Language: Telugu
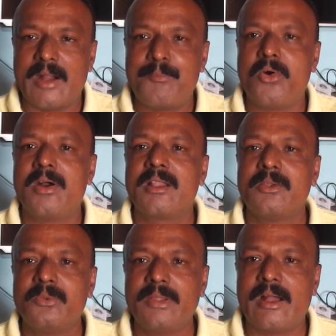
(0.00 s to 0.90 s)

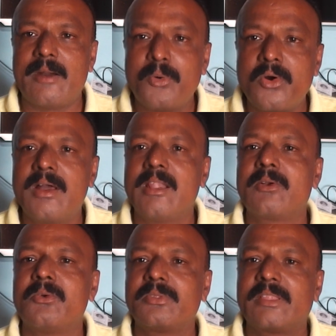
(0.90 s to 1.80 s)
అపోహలు
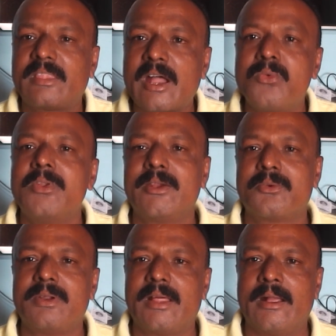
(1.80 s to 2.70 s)
అపోహలకు తావు
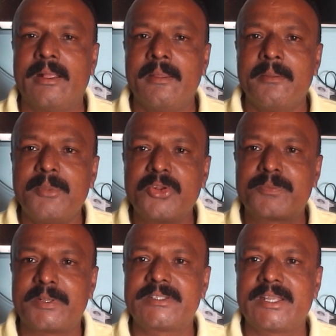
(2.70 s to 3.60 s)
లేకుండా మీరు
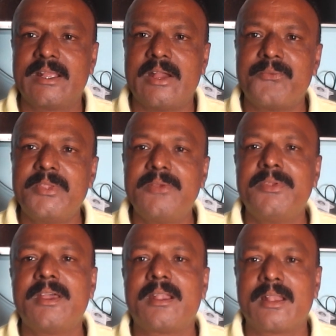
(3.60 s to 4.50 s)
స్పష్టంగా విధి
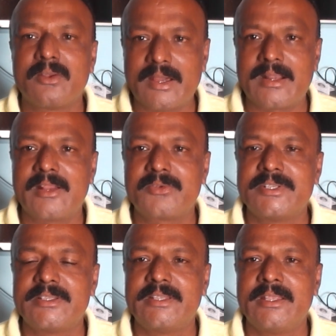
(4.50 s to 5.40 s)
విధానాలు ఖరారు
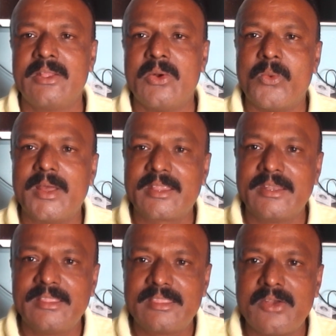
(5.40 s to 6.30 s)
చేసి వారికి
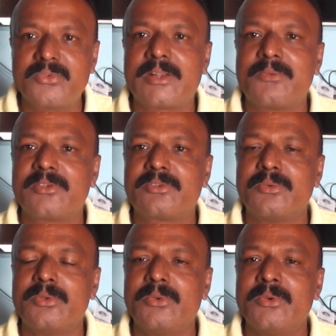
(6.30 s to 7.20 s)
నిత్యావసర
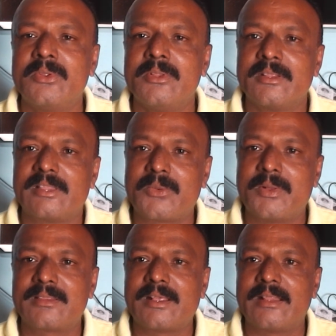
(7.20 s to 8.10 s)
వస్తువులు
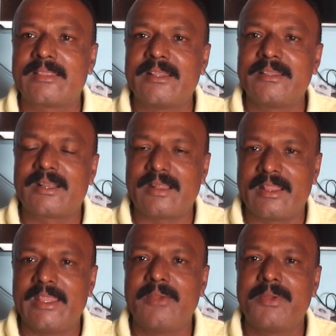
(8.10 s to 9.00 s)
తర్వాత తదితర
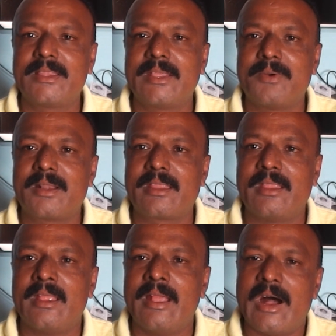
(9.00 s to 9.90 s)
ఏవైతే వారికి
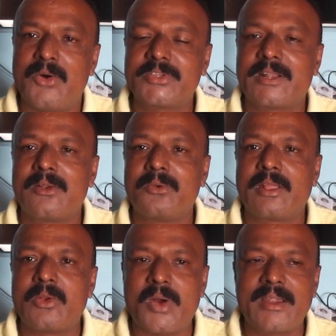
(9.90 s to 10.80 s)
అవసరాలు
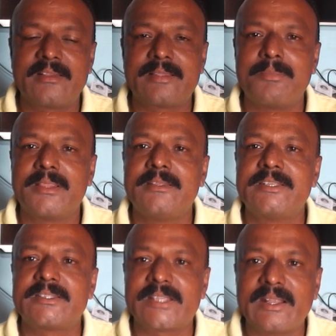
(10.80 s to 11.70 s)
ఉంటాయో వాటికి సంబంధించి
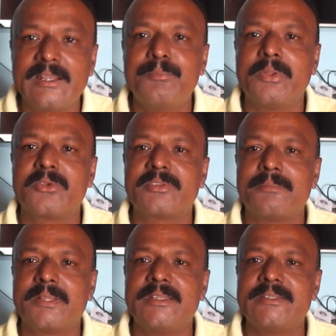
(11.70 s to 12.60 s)
సడలింపులకు
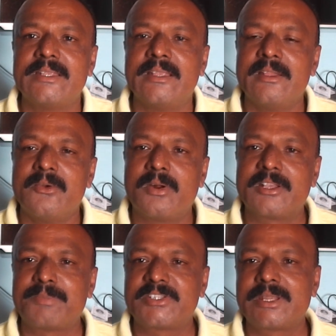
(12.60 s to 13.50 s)
సంబంధించి ఒక
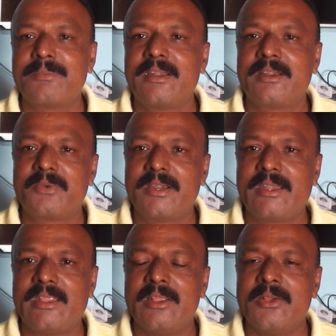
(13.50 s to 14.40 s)
స్పష్టమైనటువంటి